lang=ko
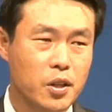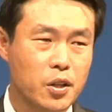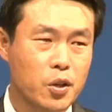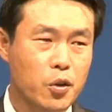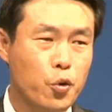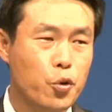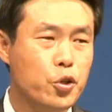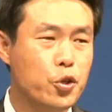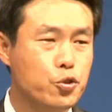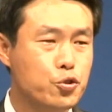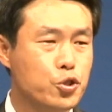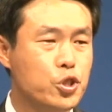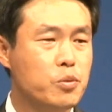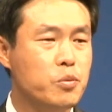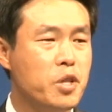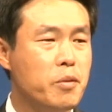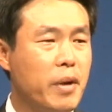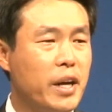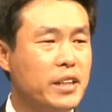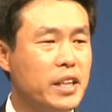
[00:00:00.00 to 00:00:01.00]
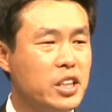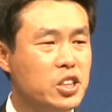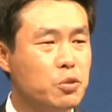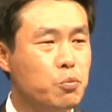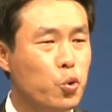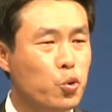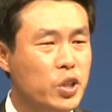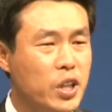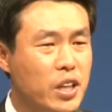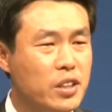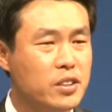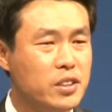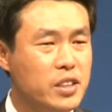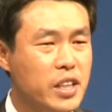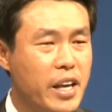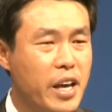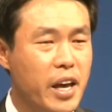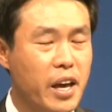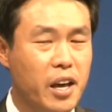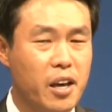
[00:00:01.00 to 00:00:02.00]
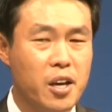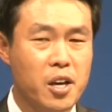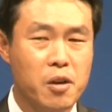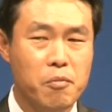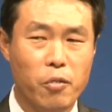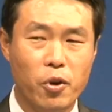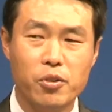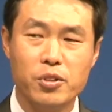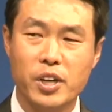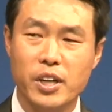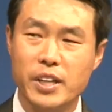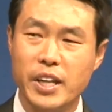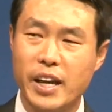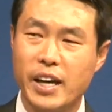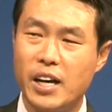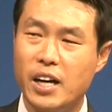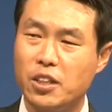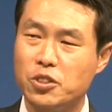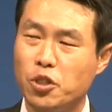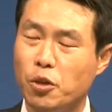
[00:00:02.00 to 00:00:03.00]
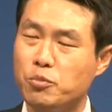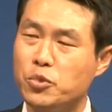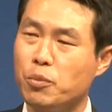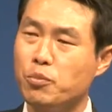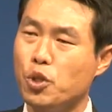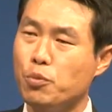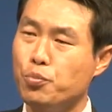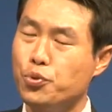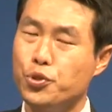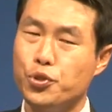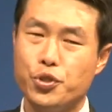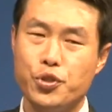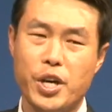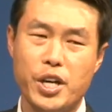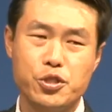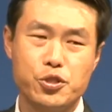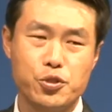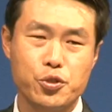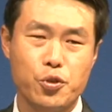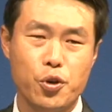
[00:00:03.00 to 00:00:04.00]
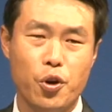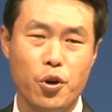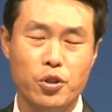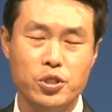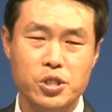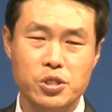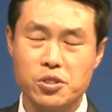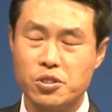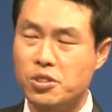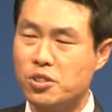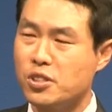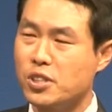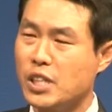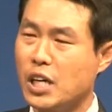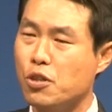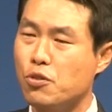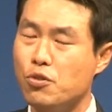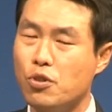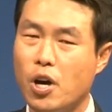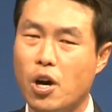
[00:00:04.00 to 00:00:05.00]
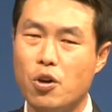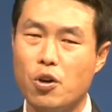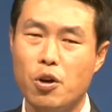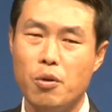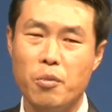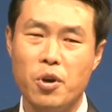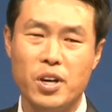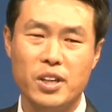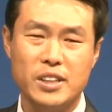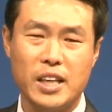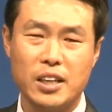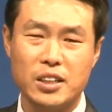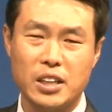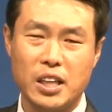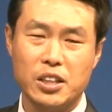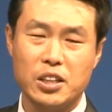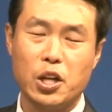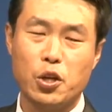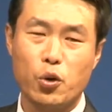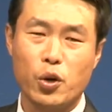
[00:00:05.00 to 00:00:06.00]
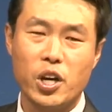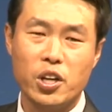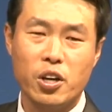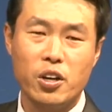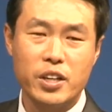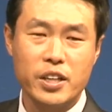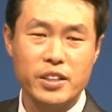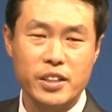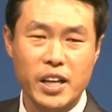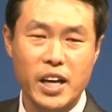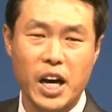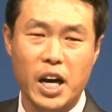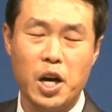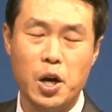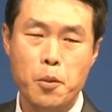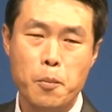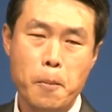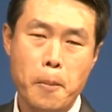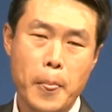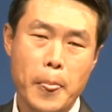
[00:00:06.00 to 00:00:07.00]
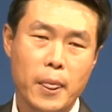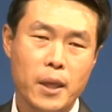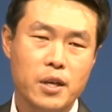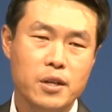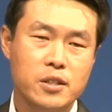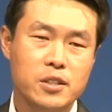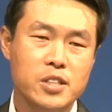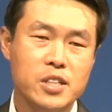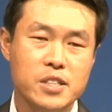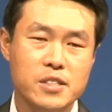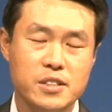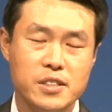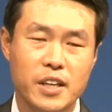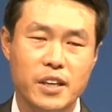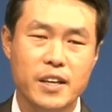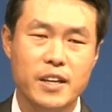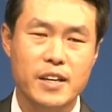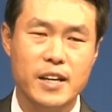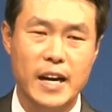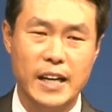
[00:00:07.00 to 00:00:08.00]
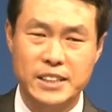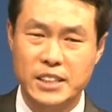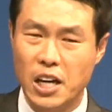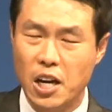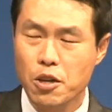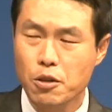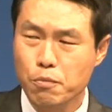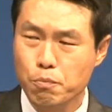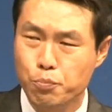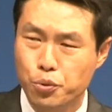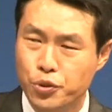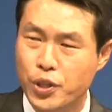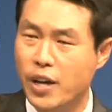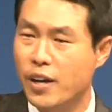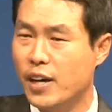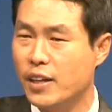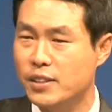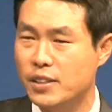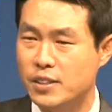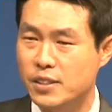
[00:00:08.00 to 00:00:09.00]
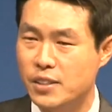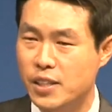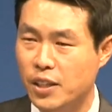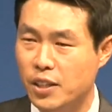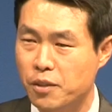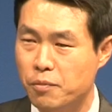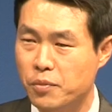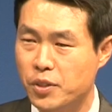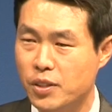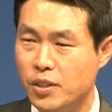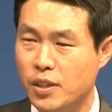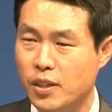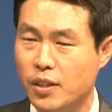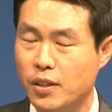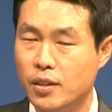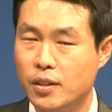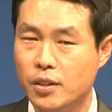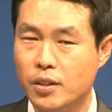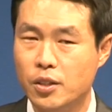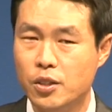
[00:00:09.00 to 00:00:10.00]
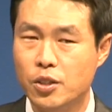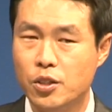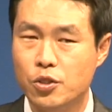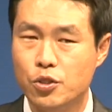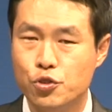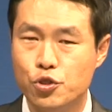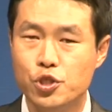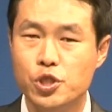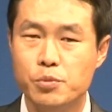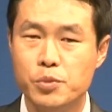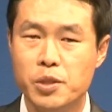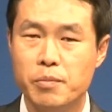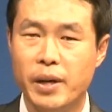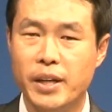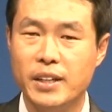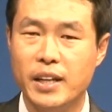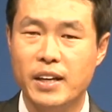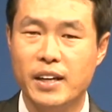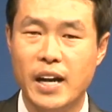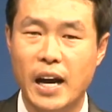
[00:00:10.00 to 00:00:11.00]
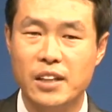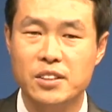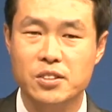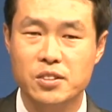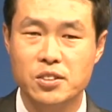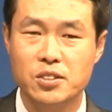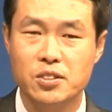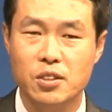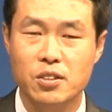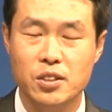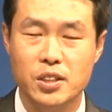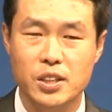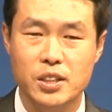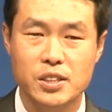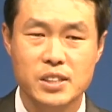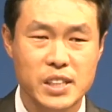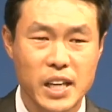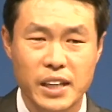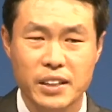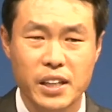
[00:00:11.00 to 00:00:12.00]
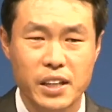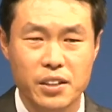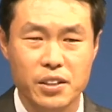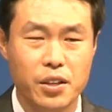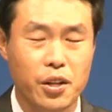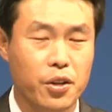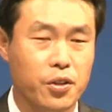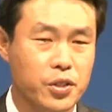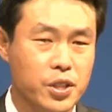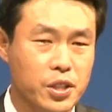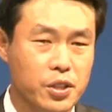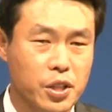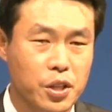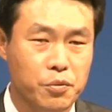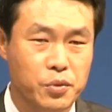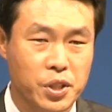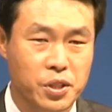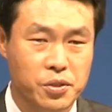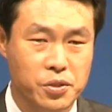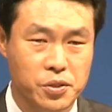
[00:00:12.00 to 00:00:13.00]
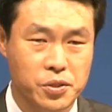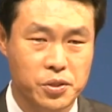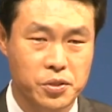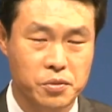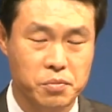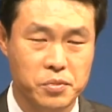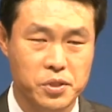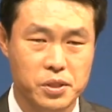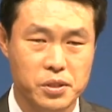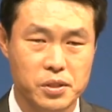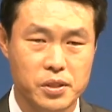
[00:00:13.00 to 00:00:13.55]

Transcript: 오히려 주님을 만나지 못했는데 뭔가 내가 점점 더 부유해지고 승승장구하고 뭔가 탄탄대로가 열린다. 그 인생이 가장 불행한 인생입니다. 주님을 만날 가능성이 차단되어 있기 때문에 그렇습니다.